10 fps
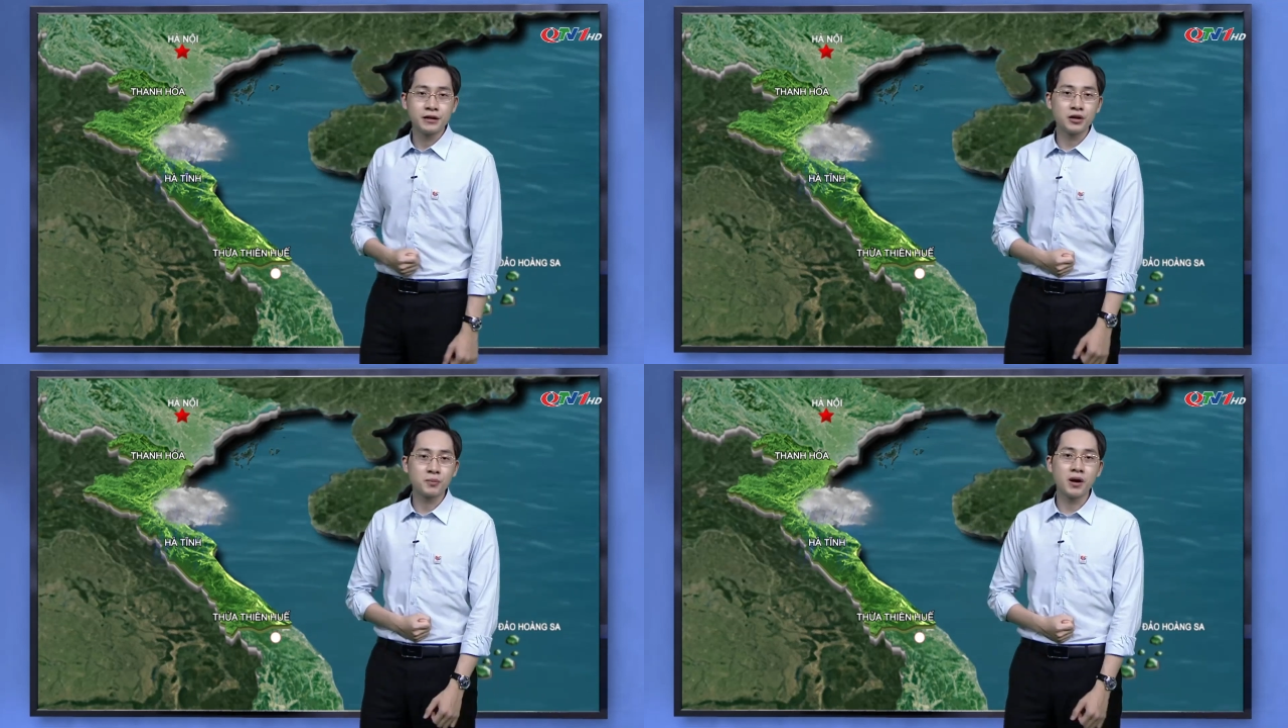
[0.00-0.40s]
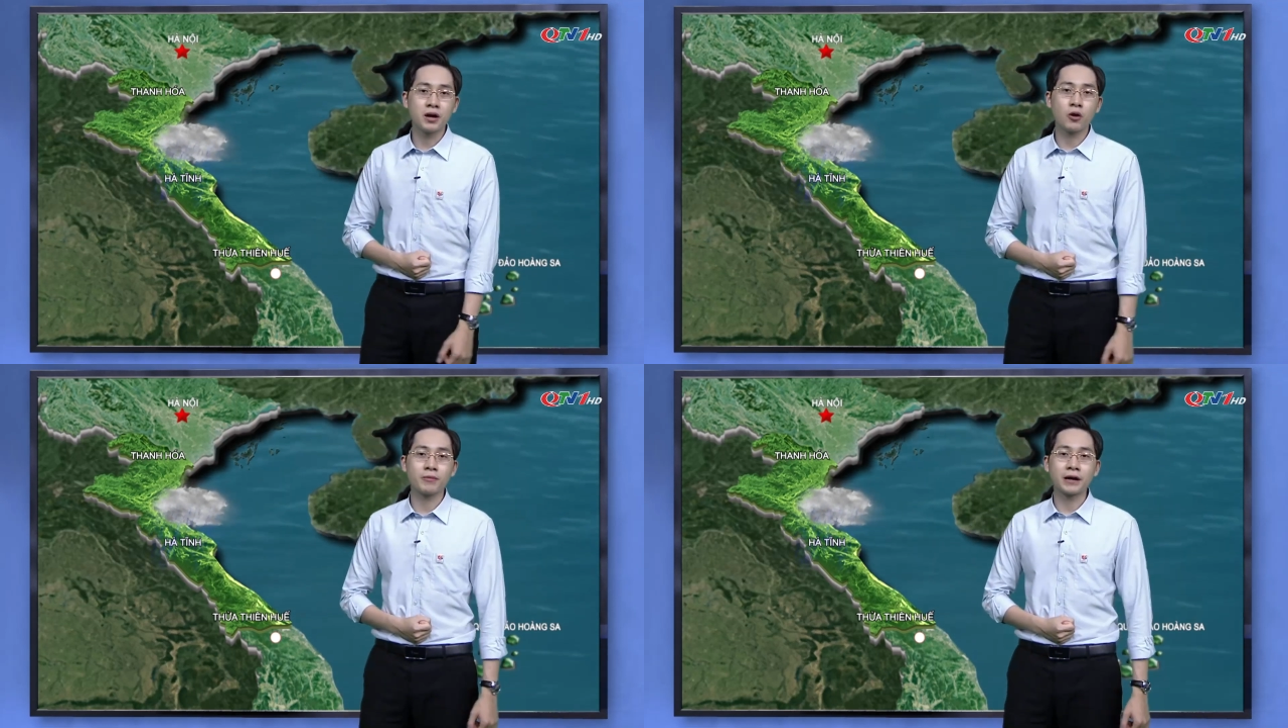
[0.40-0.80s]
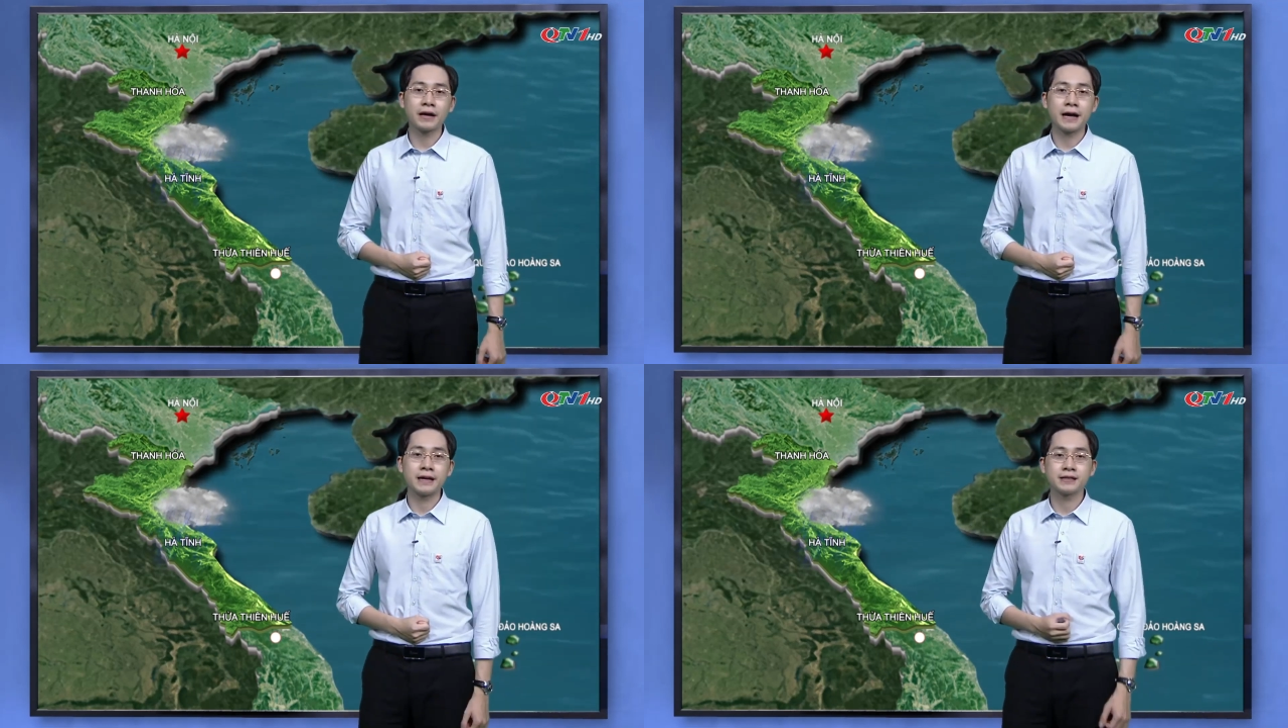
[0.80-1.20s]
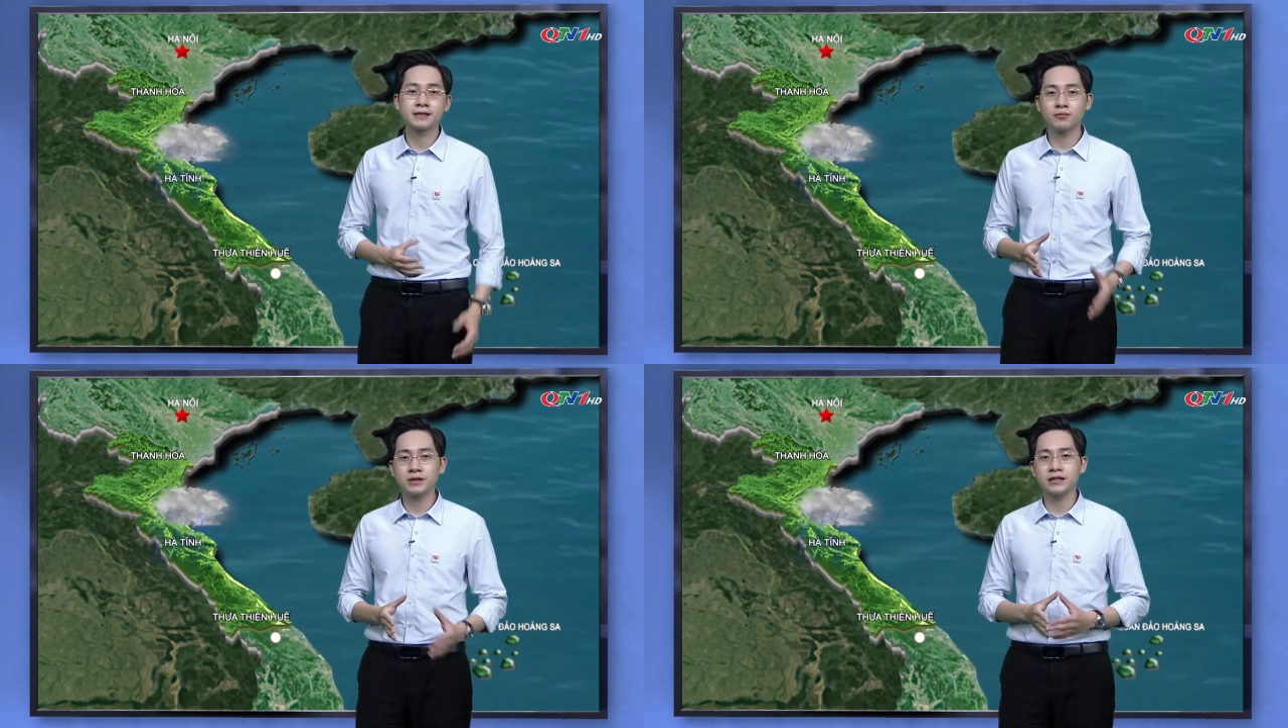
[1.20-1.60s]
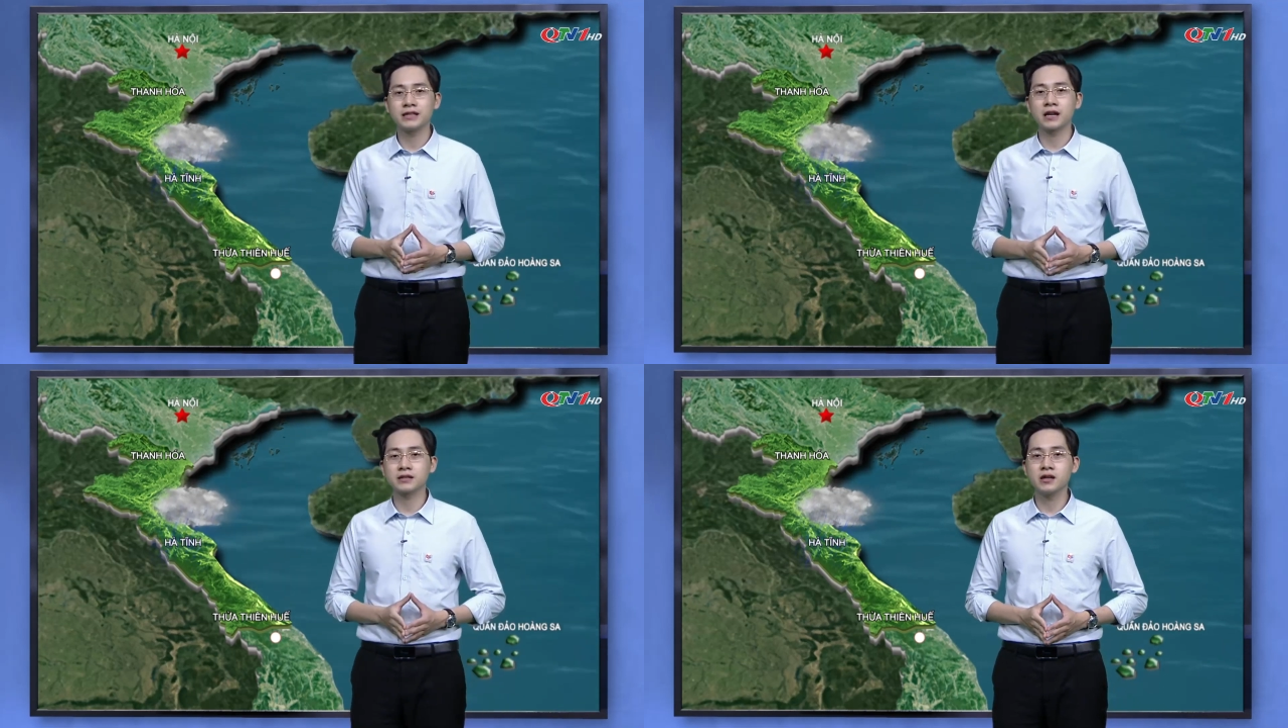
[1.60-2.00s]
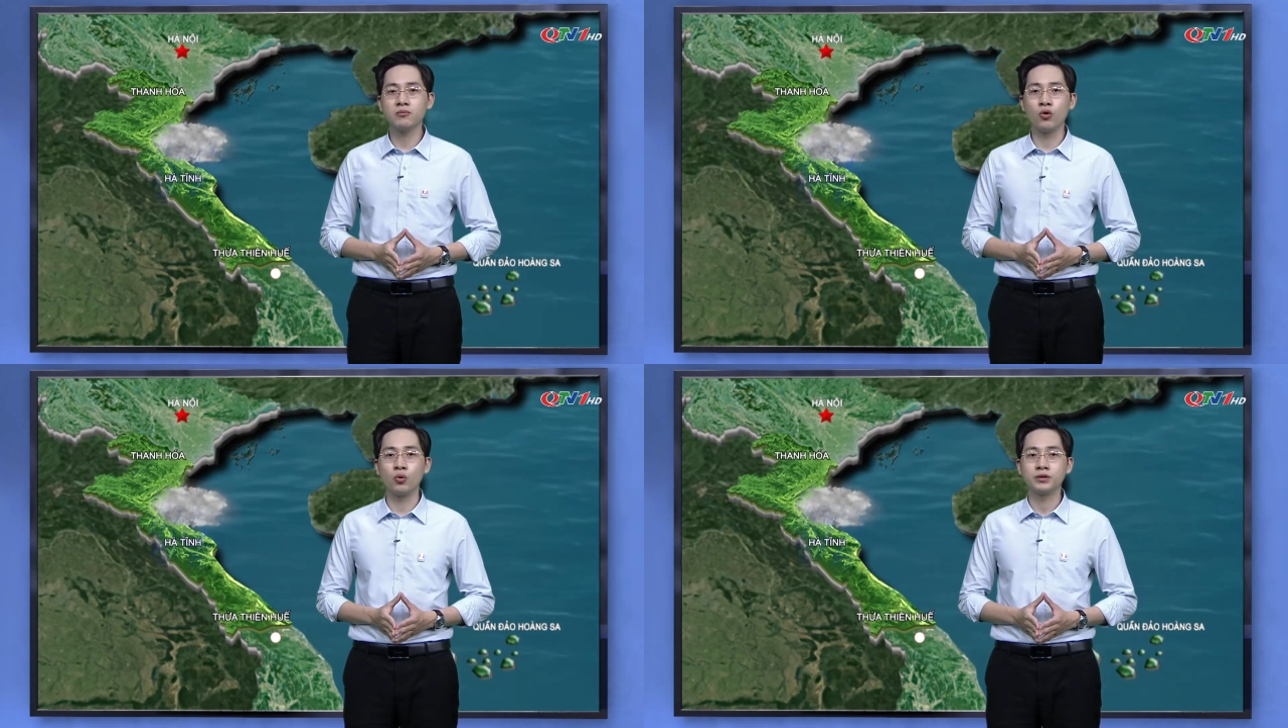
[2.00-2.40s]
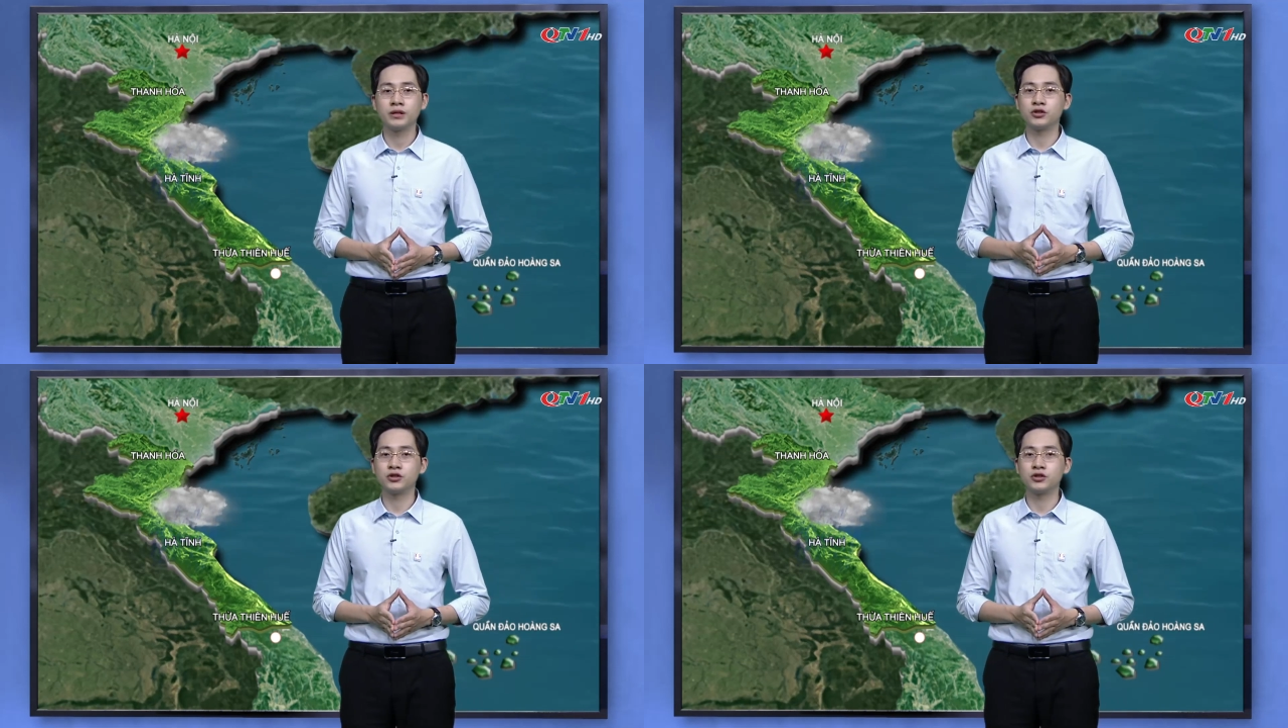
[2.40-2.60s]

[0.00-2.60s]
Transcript: Lượng mưa không đáng kể, song tình trạng sương mù